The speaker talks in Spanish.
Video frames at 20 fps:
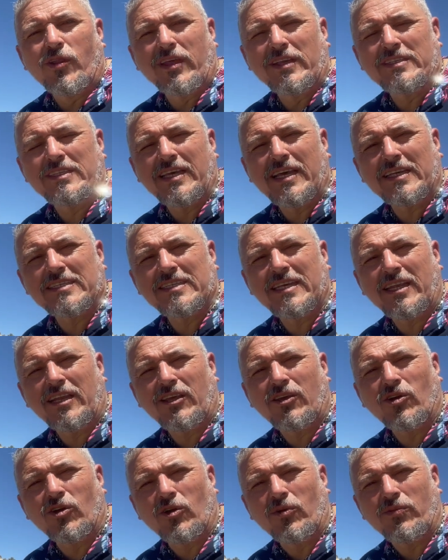decía
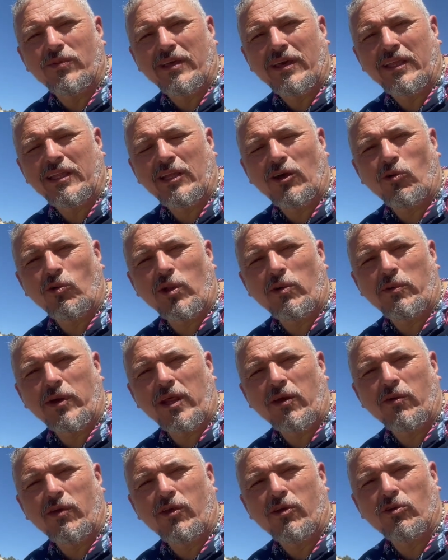Sergio, esta obra
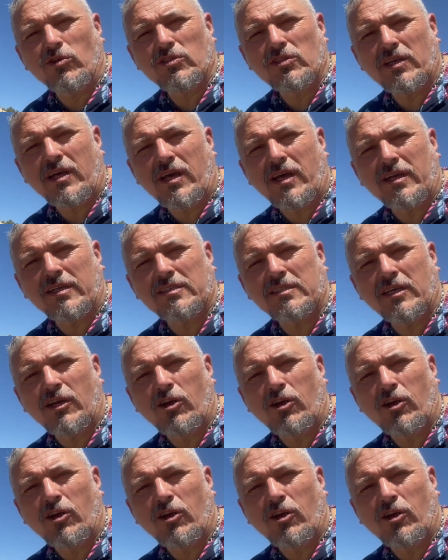maravillosa se